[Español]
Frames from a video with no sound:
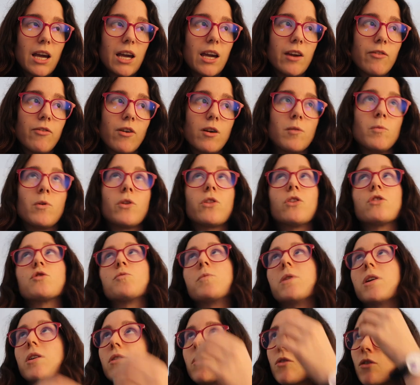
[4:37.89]
Y fue como, Dios
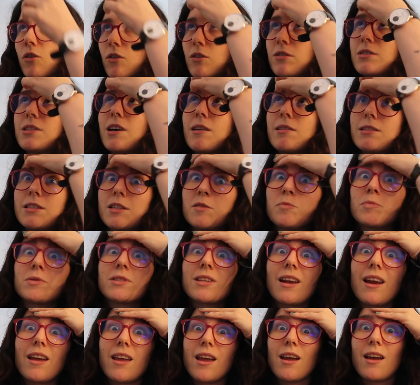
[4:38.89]
mío, no, ¿sabes?
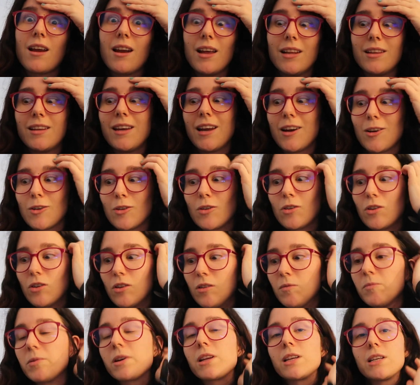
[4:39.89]
Después de la llegada la tía, no, no,
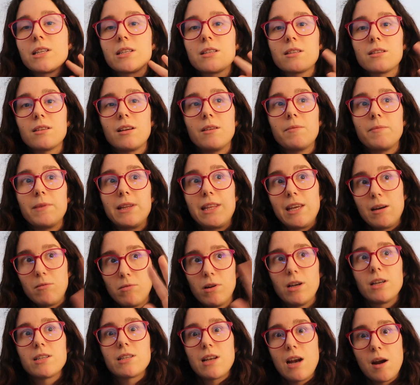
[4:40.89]
no, porque es, mi tía
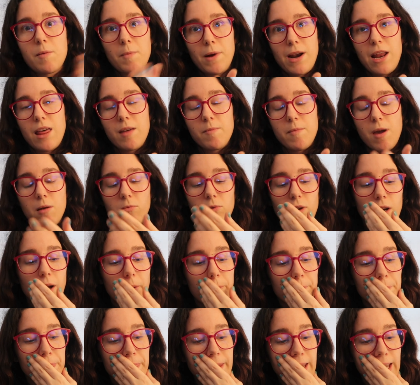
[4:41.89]
abuela es la hermana de mi
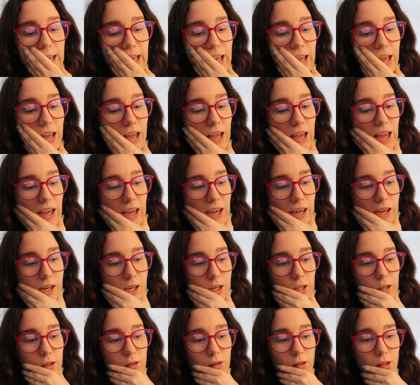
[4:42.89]
abuela
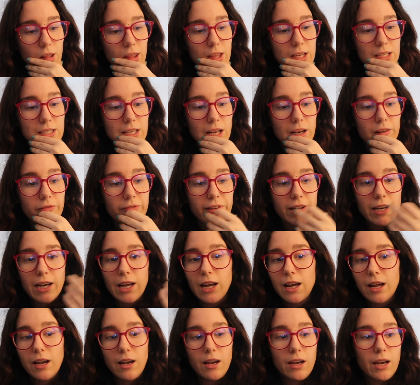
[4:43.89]
y entonces al
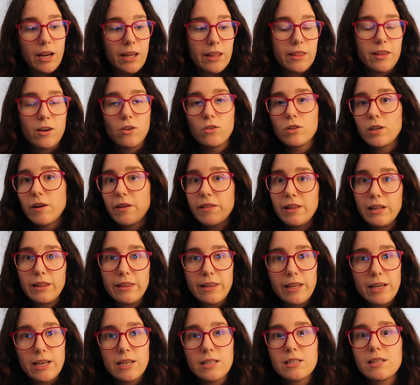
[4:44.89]
final le hicieron otra vez
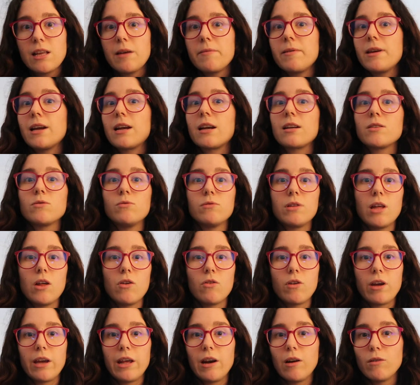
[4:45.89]
el test, había
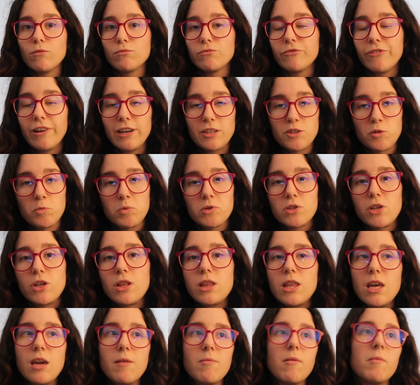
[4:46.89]
resultado que era un falso
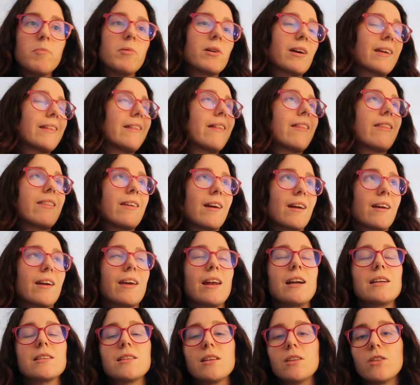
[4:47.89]
positivo porque decían
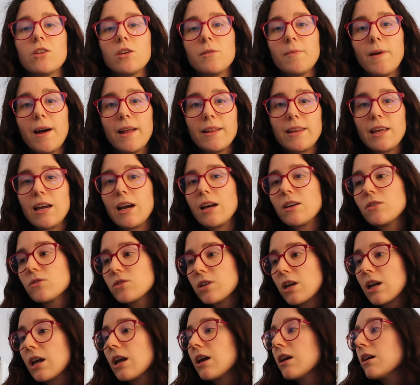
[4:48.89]
que era sintomática, no
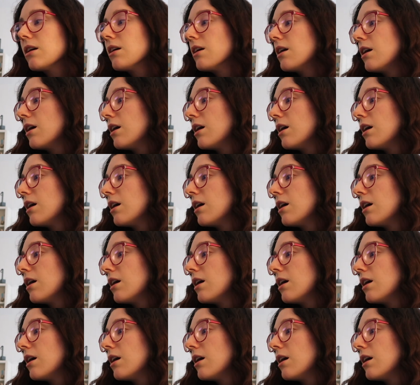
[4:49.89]
sé qué.